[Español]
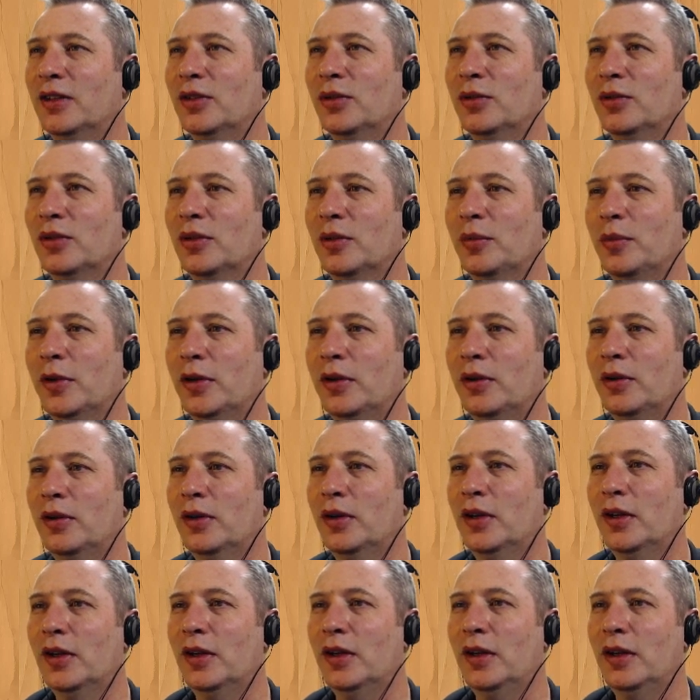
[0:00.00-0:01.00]
el asunto,
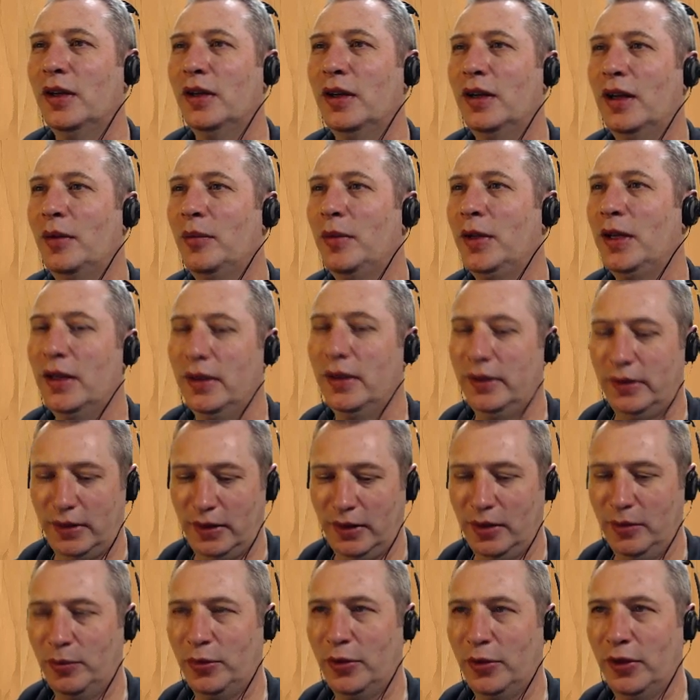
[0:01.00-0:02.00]
pero a mí
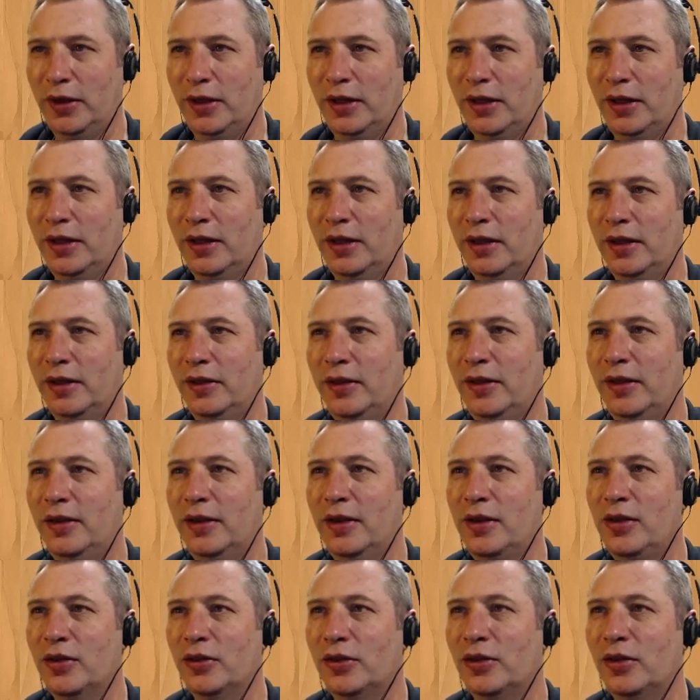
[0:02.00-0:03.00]
este tipo de
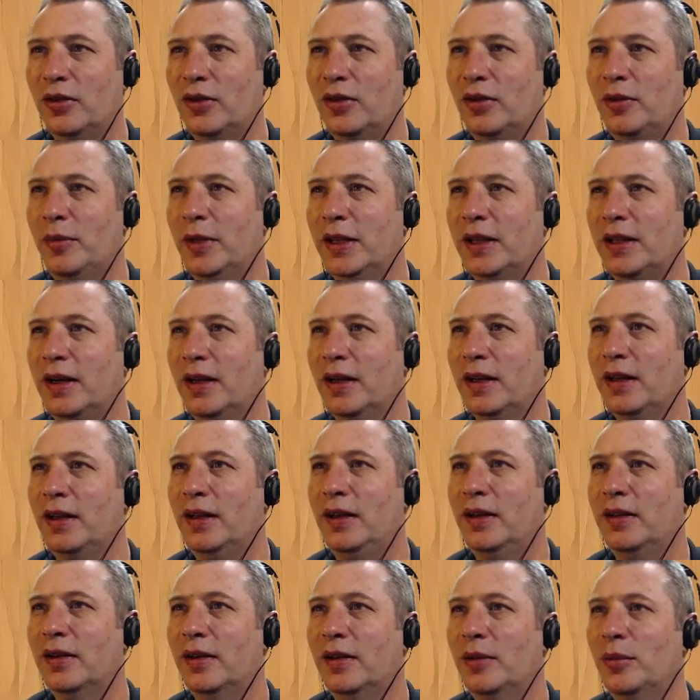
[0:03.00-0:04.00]
diseño sonoro me
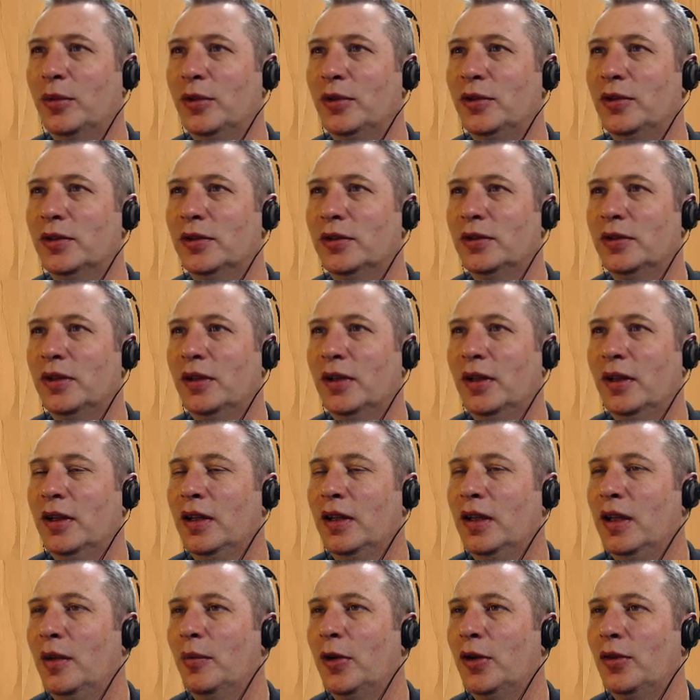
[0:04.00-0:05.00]
tranquiliza mucho.
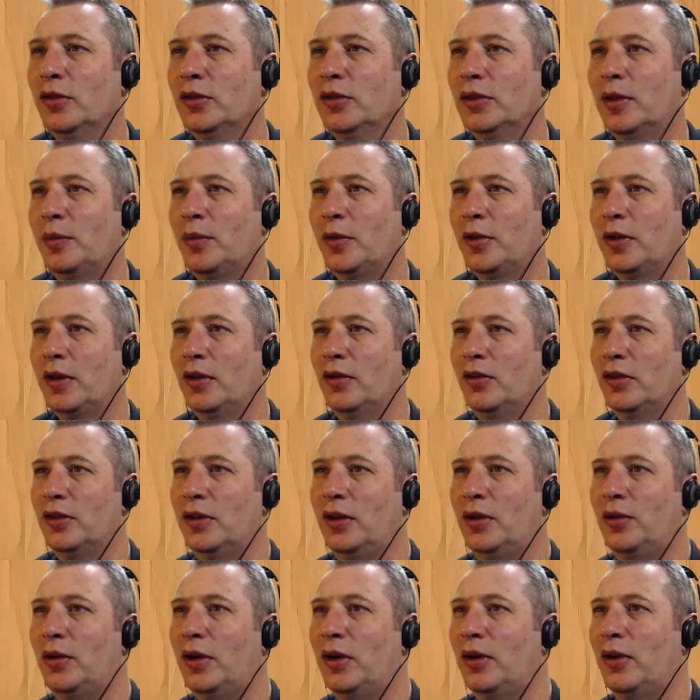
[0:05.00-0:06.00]
Y me gusta porque no
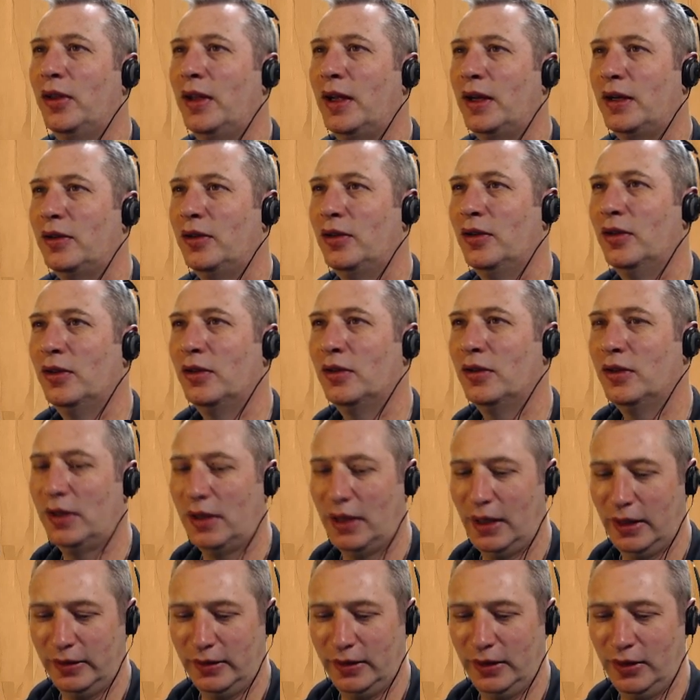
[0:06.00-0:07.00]
es el juego de acción
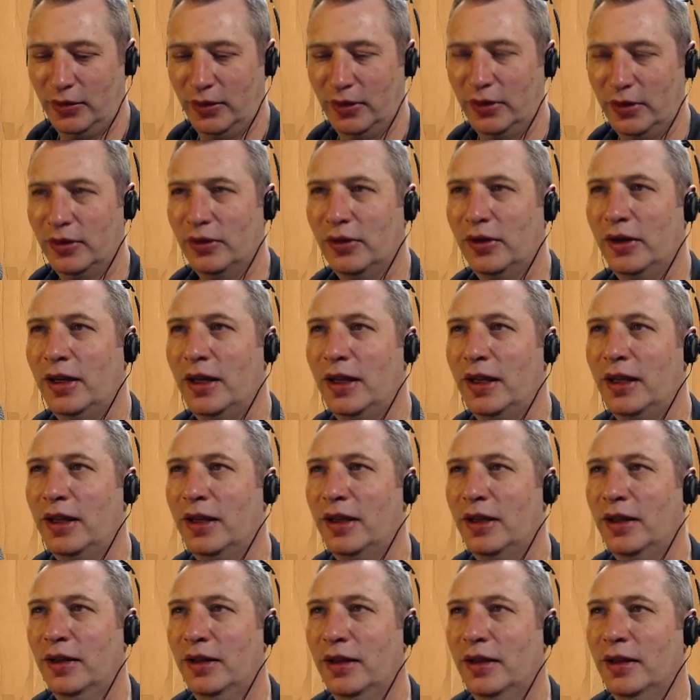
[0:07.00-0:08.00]
clásico en donde
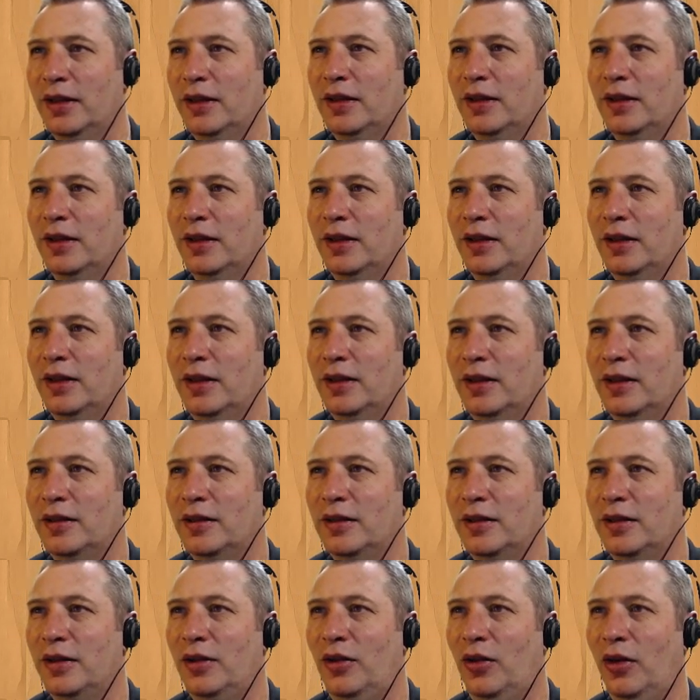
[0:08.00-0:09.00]
hay
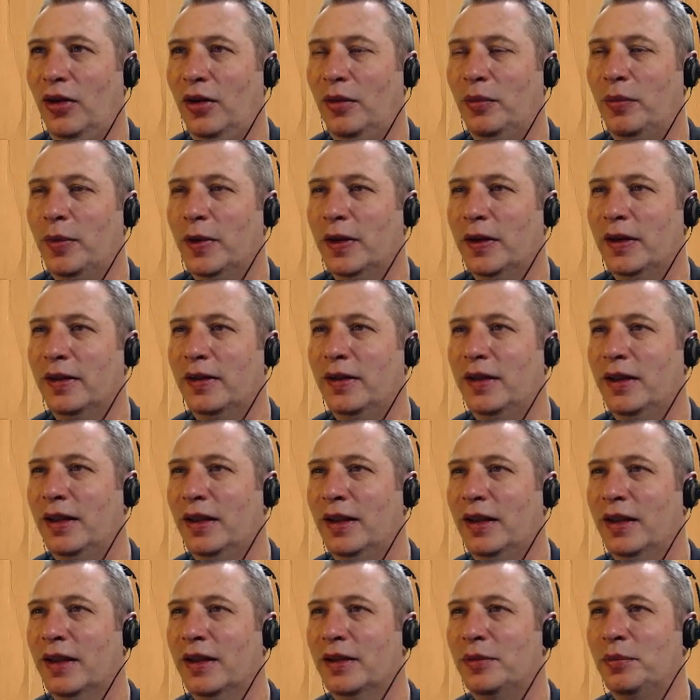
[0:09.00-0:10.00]
eh, golpes
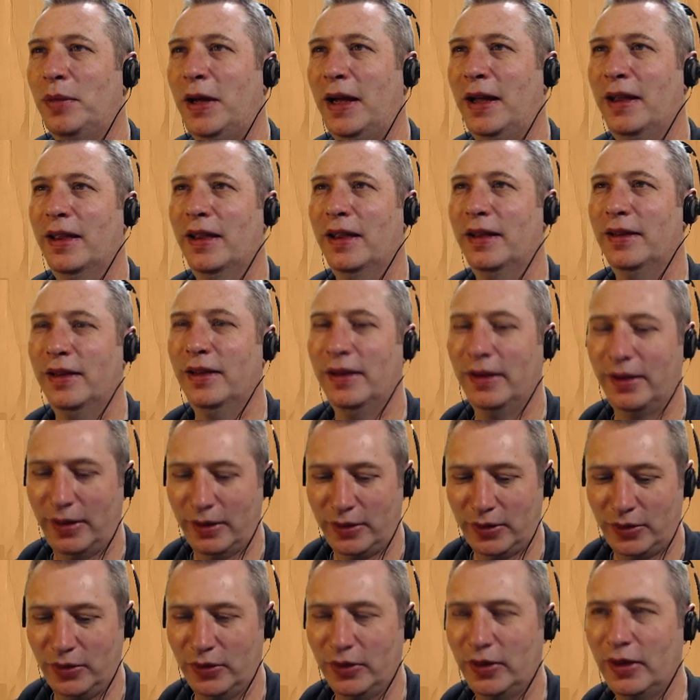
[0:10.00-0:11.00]
y espadas y
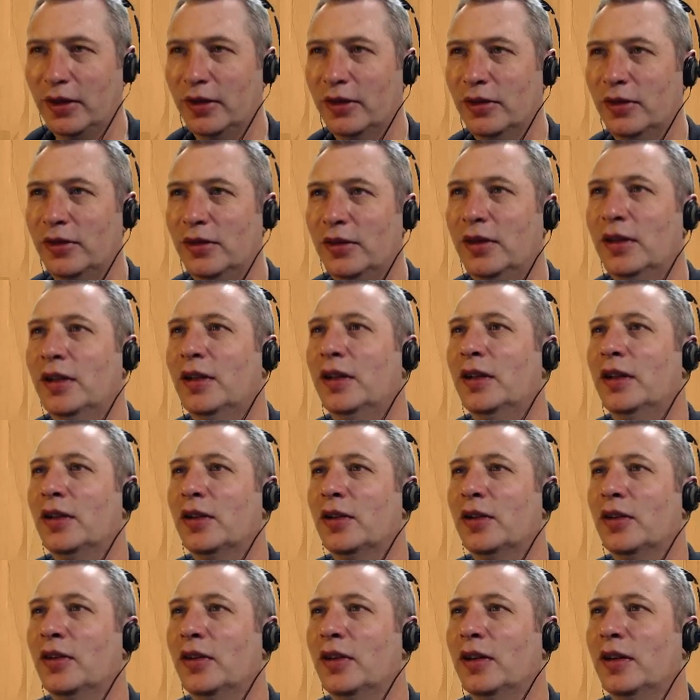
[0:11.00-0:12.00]
esas cosas, ¿no?
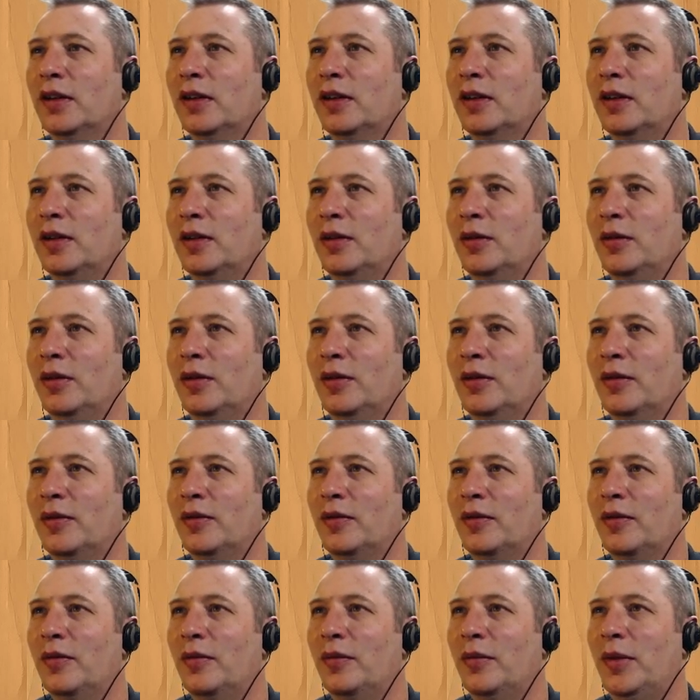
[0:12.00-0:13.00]
Entonces,
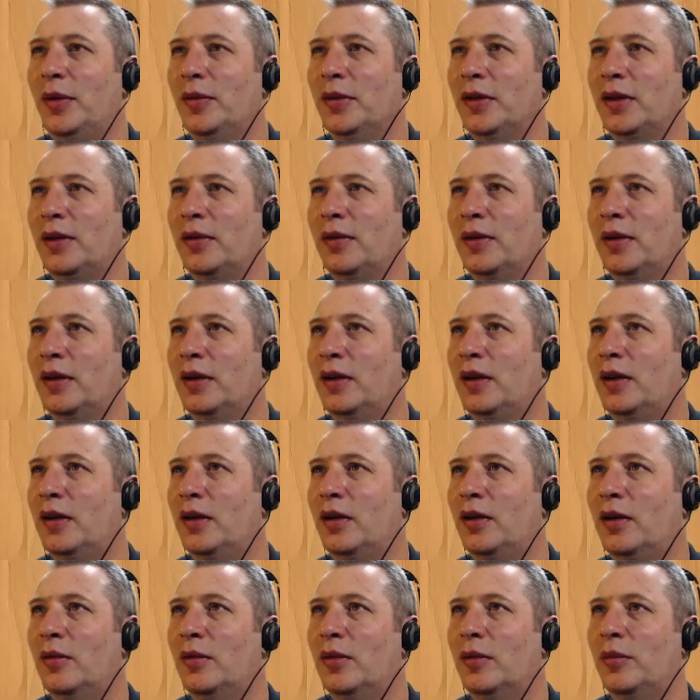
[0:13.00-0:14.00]
vamos a ver
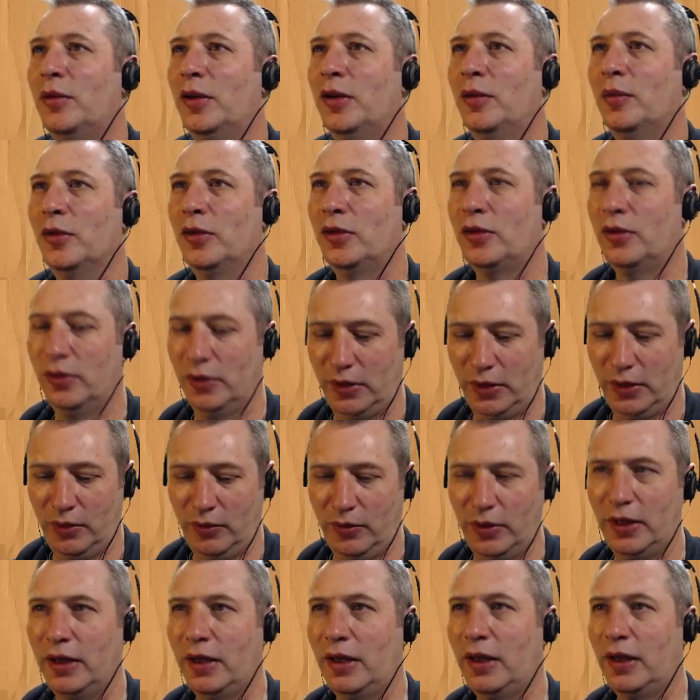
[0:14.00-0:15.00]
cómo podemos
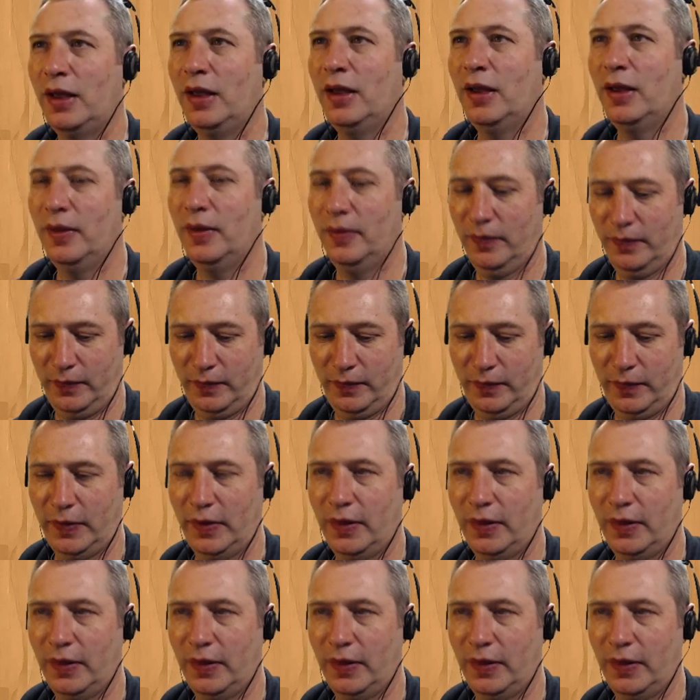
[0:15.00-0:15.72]
continuar aquí.